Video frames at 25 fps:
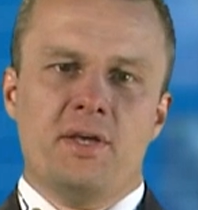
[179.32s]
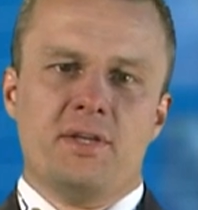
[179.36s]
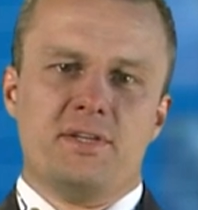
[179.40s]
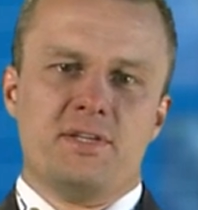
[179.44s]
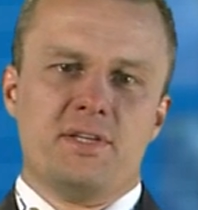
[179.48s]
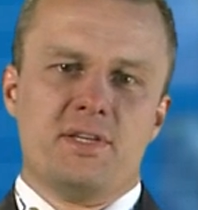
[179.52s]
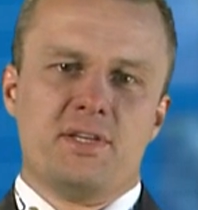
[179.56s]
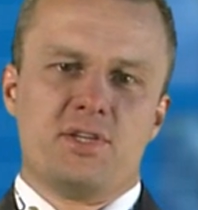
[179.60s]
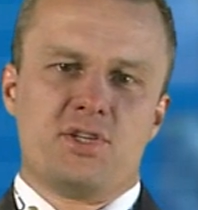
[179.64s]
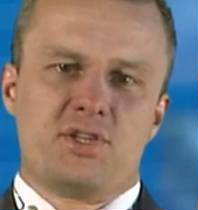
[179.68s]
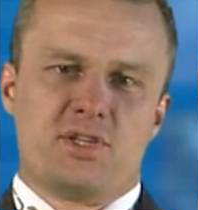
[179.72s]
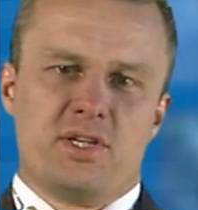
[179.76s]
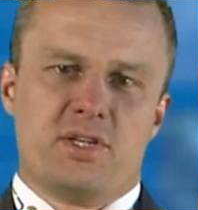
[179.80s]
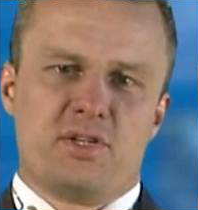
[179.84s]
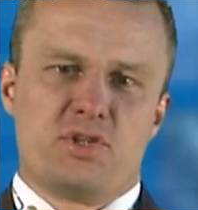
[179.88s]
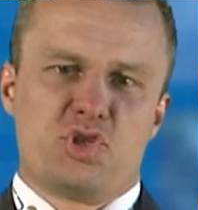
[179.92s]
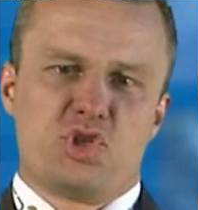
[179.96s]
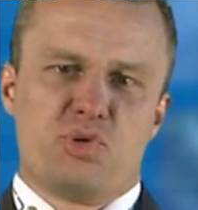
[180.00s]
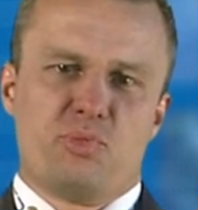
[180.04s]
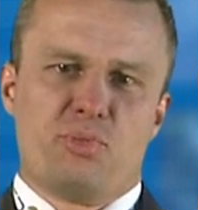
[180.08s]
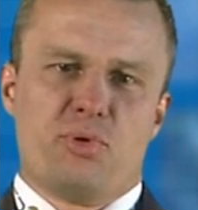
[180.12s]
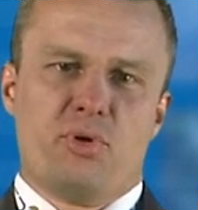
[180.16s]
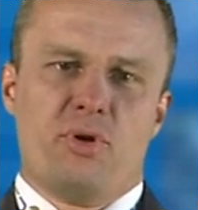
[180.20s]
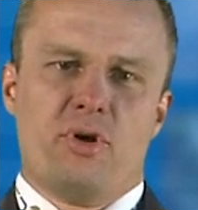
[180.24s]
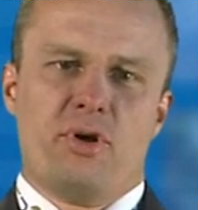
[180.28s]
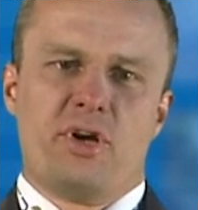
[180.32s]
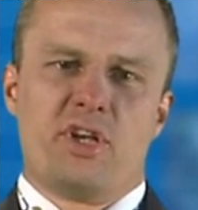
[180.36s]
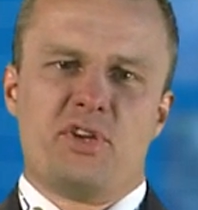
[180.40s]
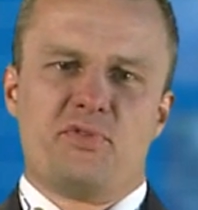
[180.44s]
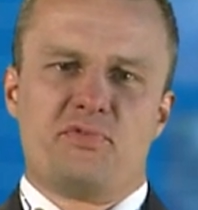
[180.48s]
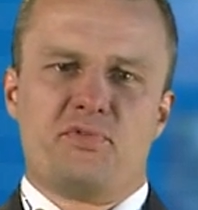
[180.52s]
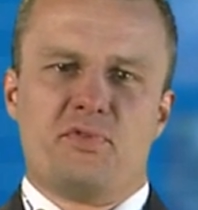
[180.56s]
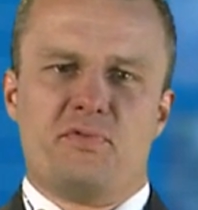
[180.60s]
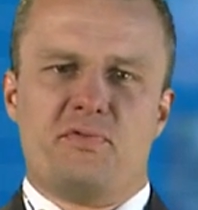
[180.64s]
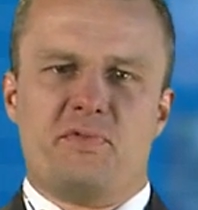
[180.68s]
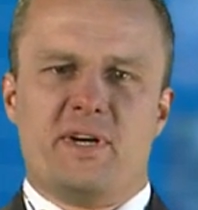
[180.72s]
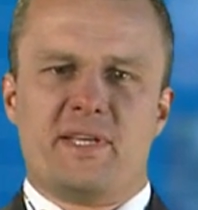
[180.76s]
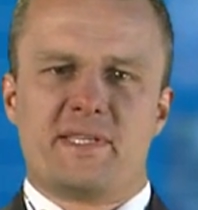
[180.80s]
Die städtische Behörde
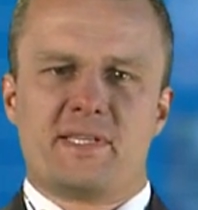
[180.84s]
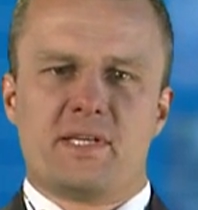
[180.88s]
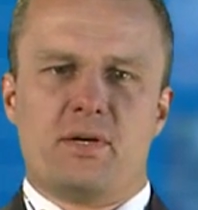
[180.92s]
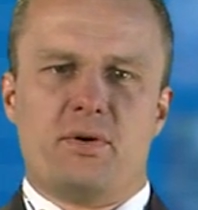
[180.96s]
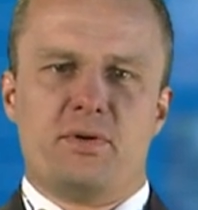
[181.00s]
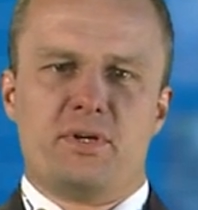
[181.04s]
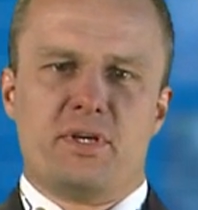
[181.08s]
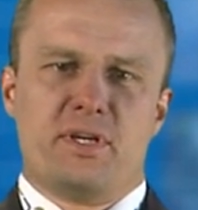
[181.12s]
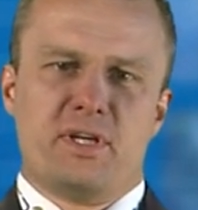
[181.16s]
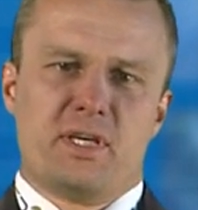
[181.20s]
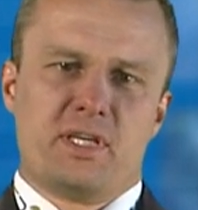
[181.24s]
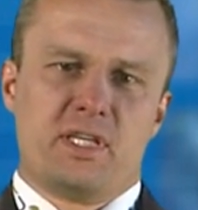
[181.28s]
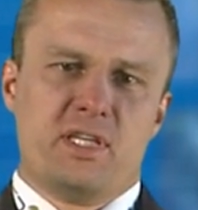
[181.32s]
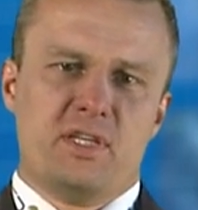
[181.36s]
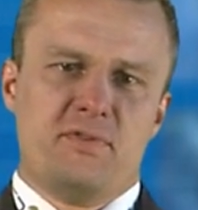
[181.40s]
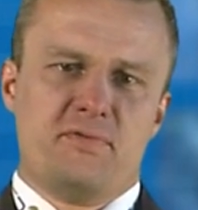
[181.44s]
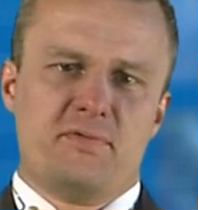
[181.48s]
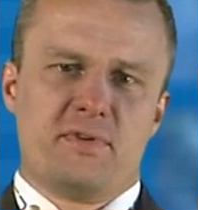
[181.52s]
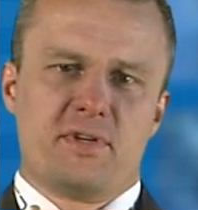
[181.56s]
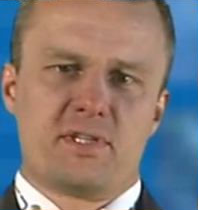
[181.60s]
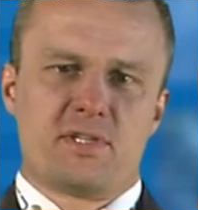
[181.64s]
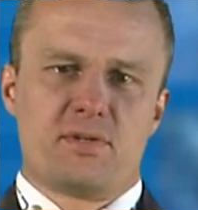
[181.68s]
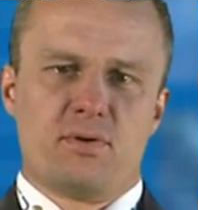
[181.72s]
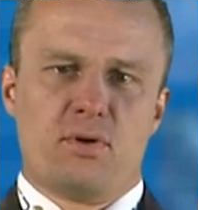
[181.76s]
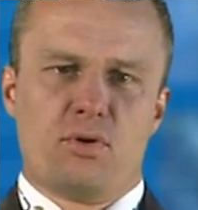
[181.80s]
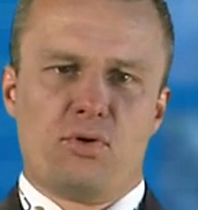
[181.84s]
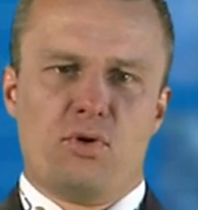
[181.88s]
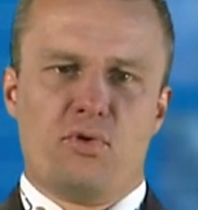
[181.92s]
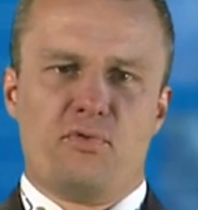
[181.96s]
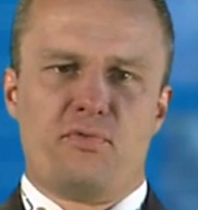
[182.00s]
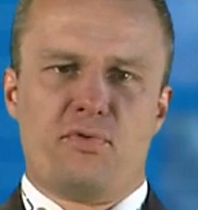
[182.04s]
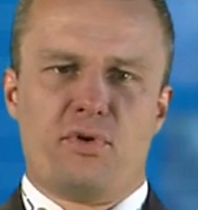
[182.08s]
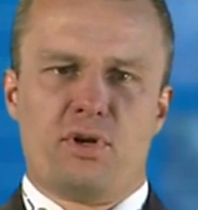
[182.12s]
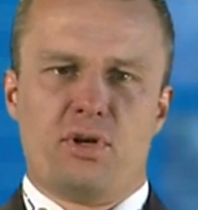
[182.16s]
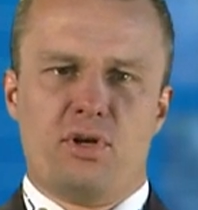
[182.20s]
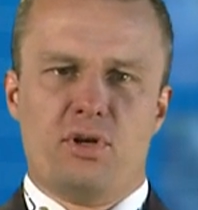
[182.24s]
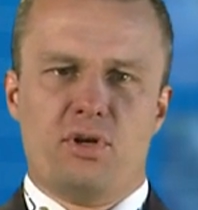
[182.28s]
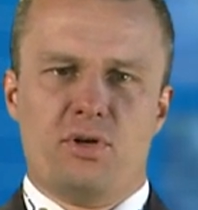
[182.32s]
für Wasser- und Energieversorgung
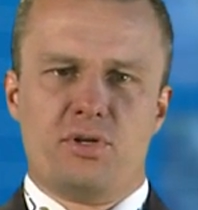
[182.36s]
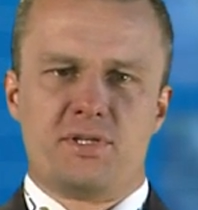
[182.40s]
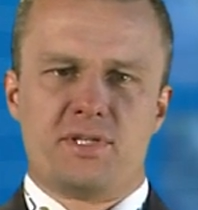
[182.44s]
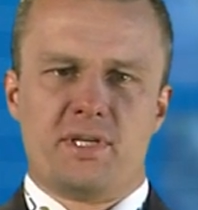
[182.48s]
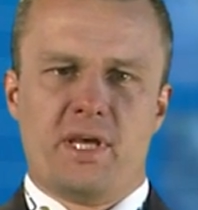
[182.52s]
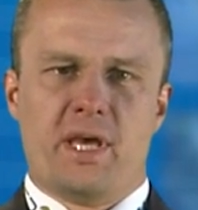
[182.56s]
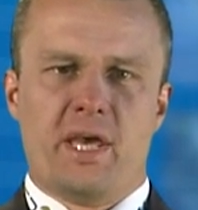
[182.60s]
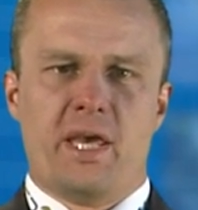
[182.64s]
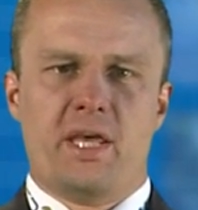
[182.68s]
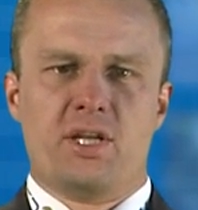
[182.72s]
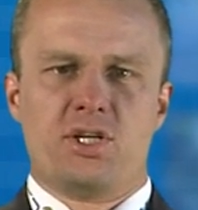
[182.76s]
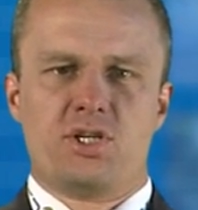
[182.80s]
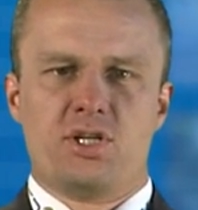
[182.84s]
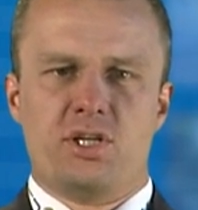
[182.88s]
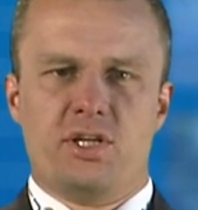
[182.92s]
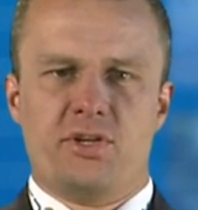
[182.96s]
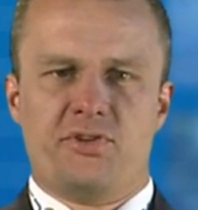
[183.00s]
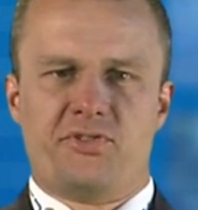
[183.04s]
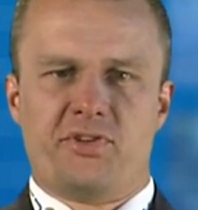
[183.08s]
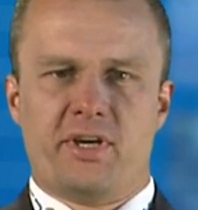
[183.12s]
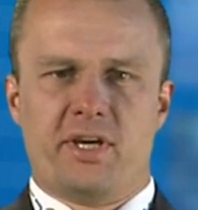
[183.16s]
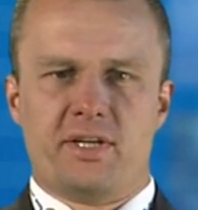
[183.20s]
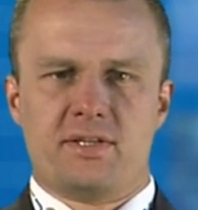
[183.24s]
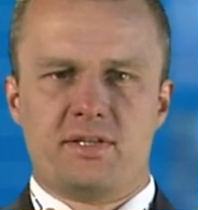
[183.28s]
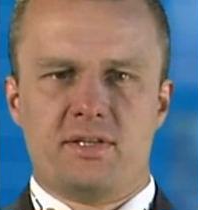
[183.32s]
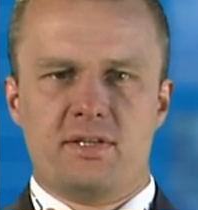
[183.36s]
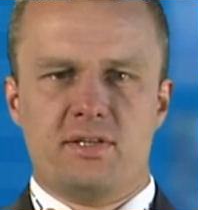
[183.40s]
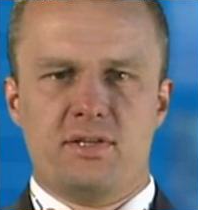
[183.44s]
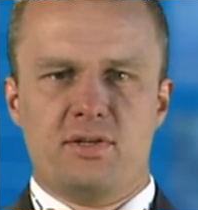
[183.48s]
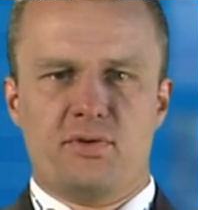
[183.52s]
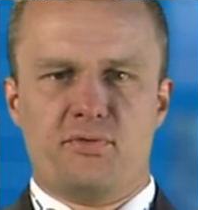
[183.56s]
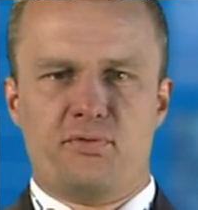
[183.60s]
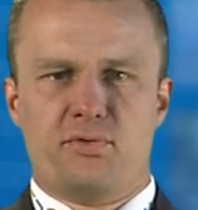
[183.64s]
von Los Angeles hat ihr